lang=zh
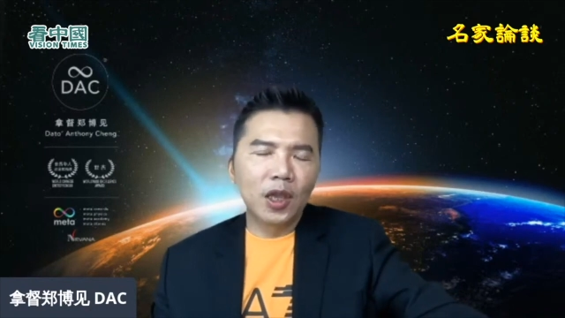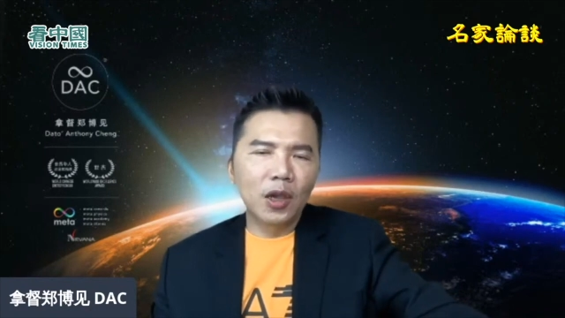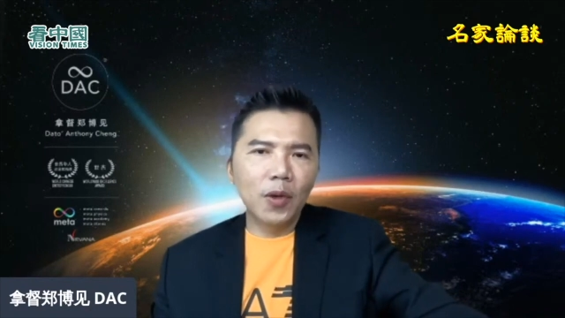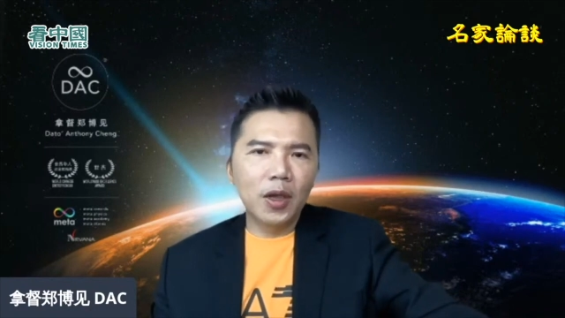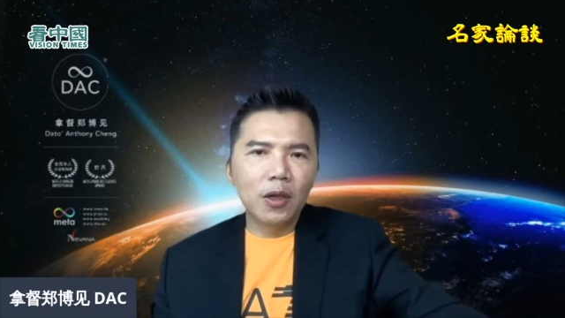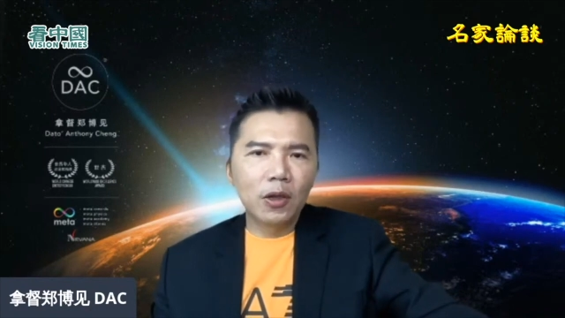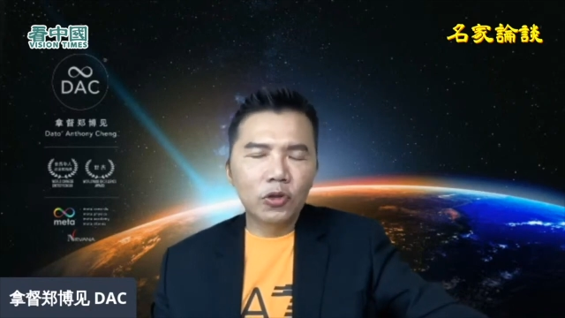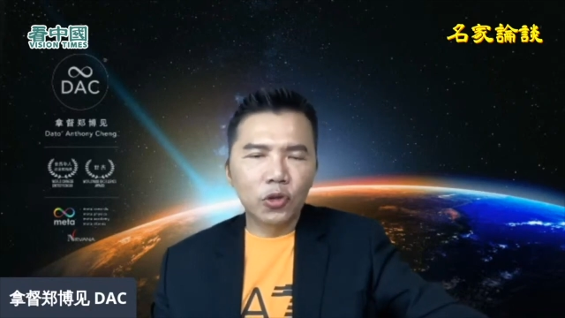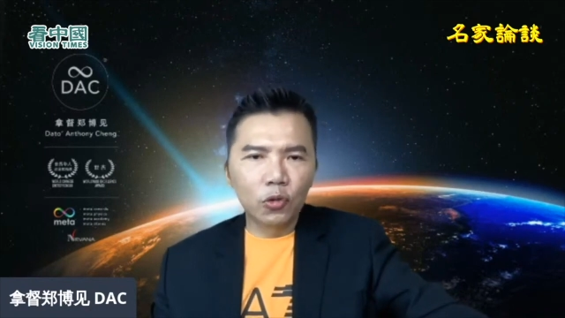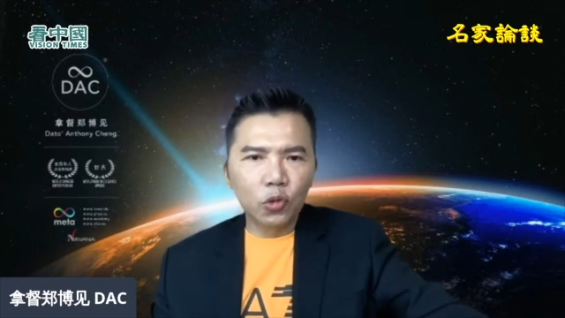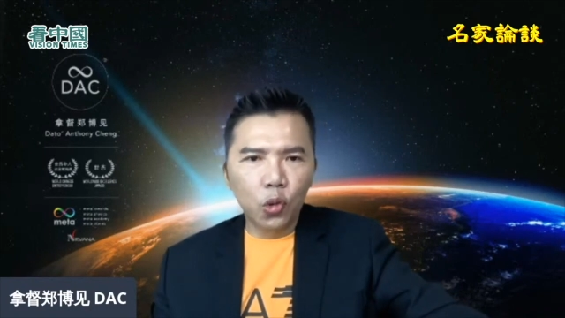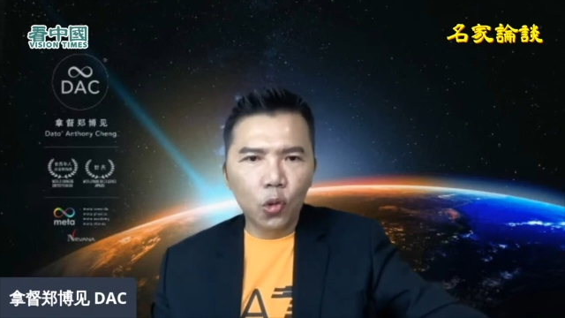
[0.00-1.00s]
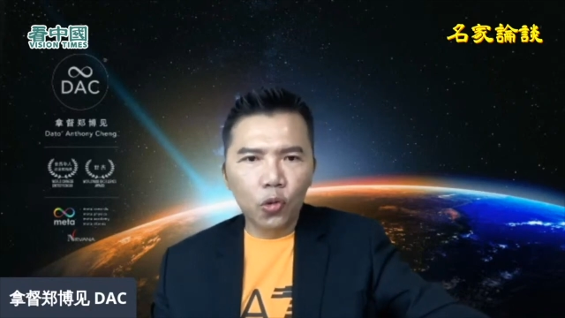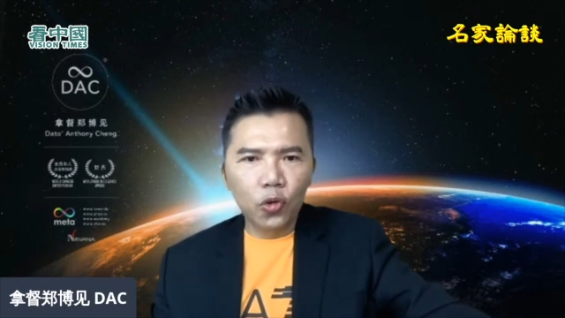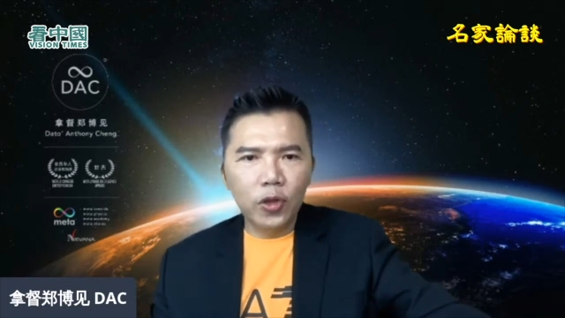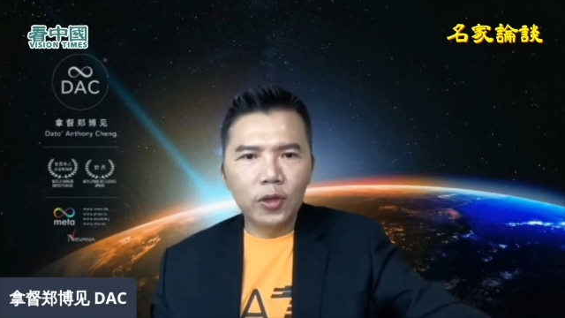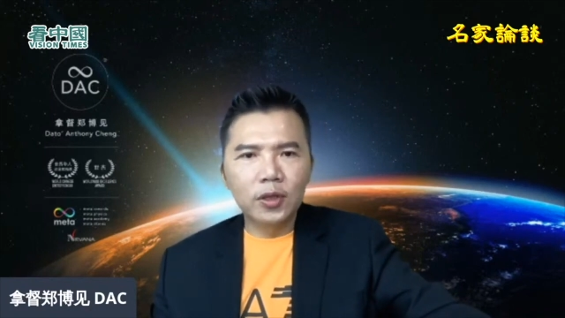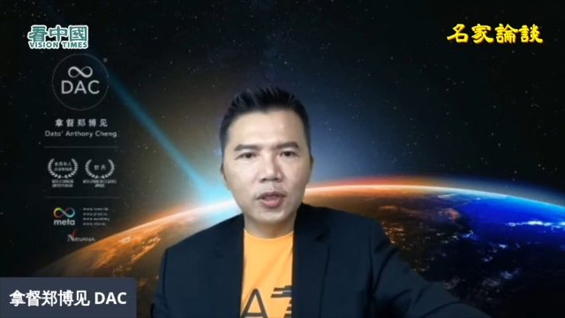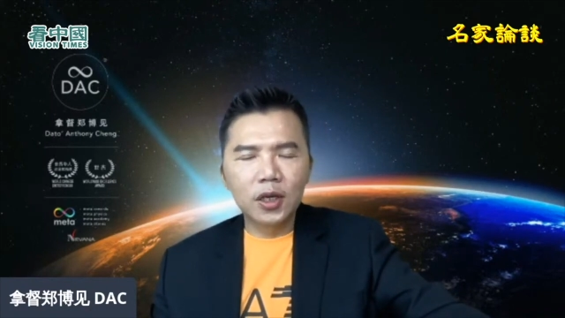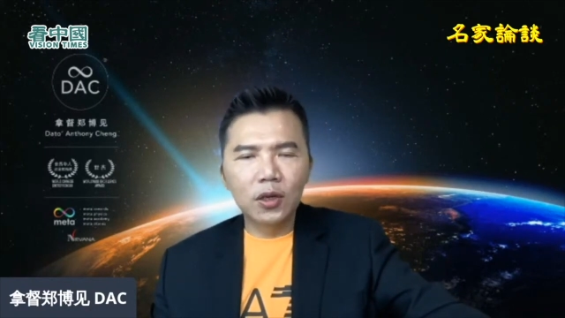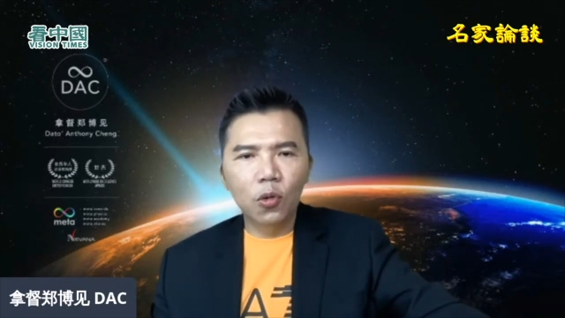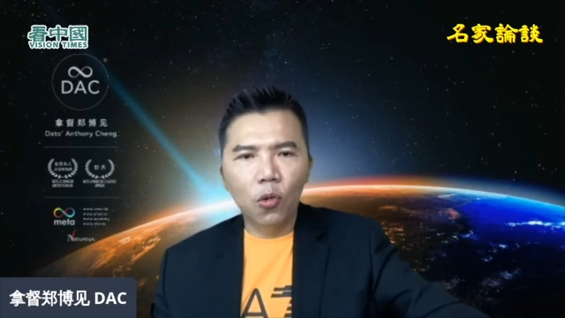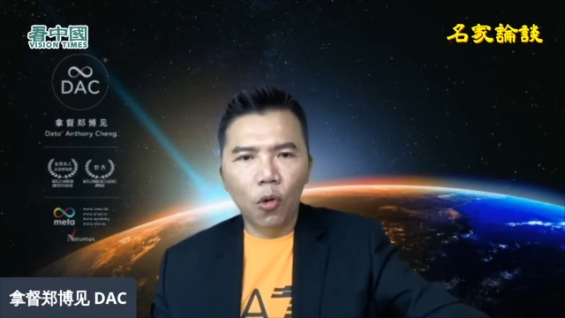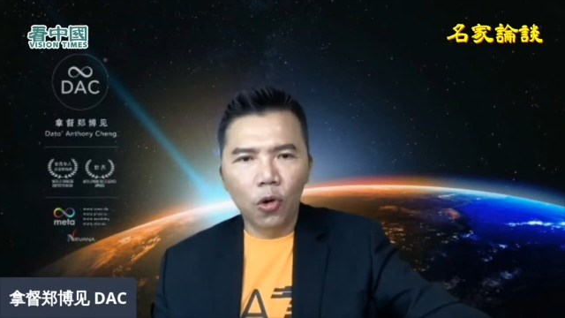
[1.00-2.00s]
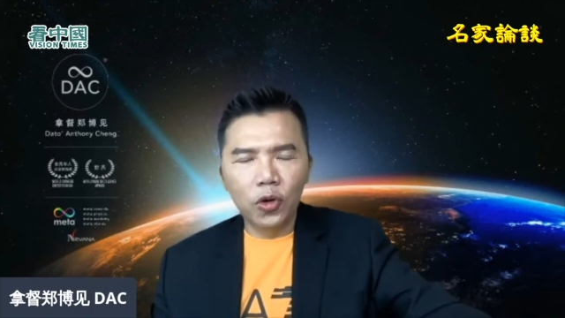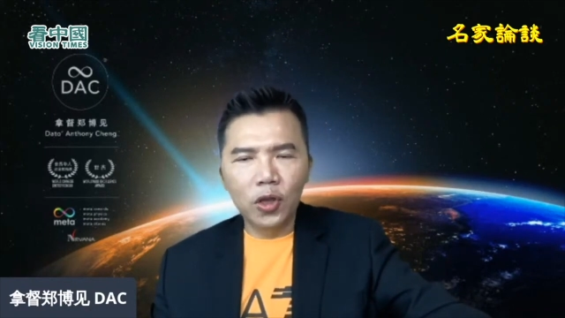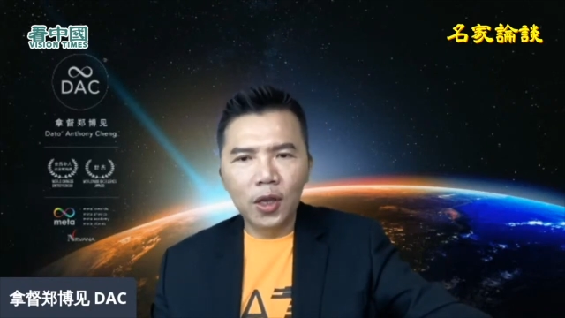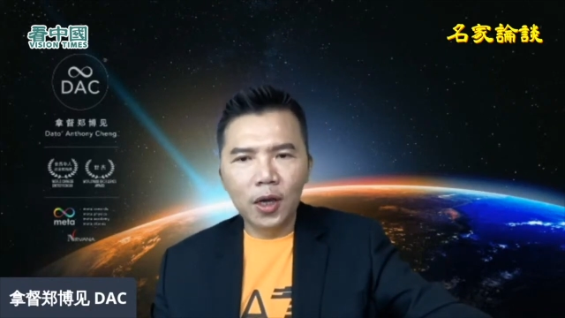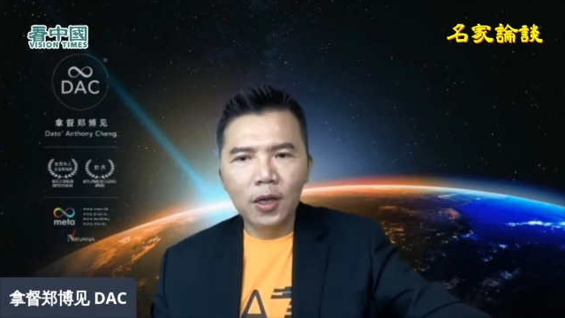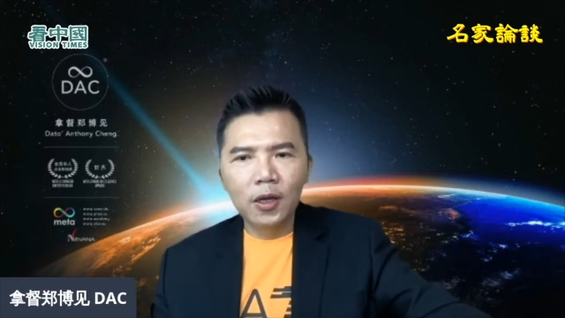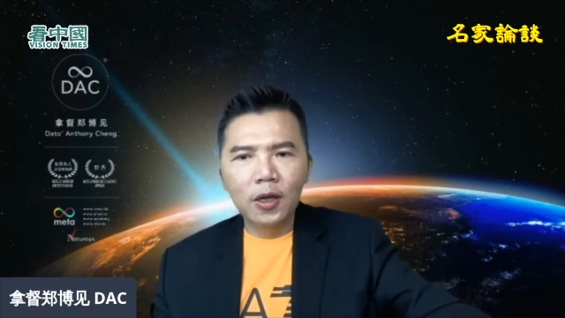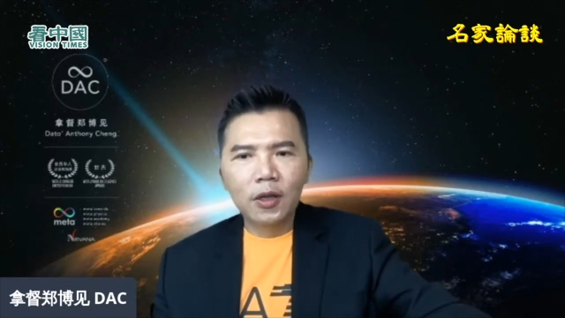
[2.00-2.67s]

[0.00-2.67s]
因为从土运进入火运呢。